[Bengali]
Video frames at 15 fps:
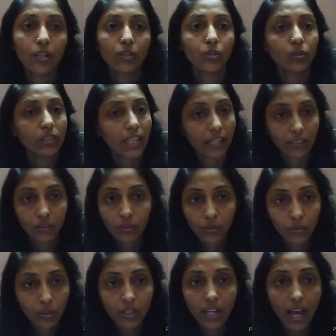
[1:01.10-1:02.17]
তো তাতেও
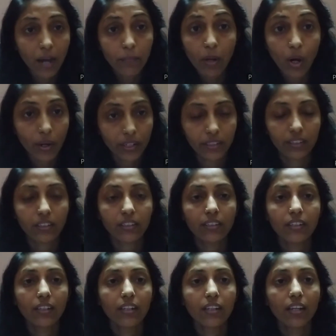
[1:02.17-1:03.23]
কোনো লাভ হয়নি
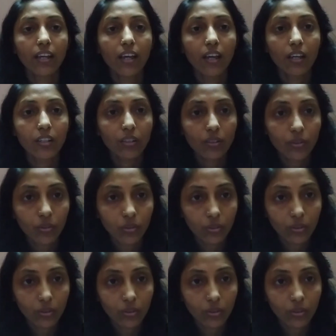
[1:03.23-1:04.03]
তো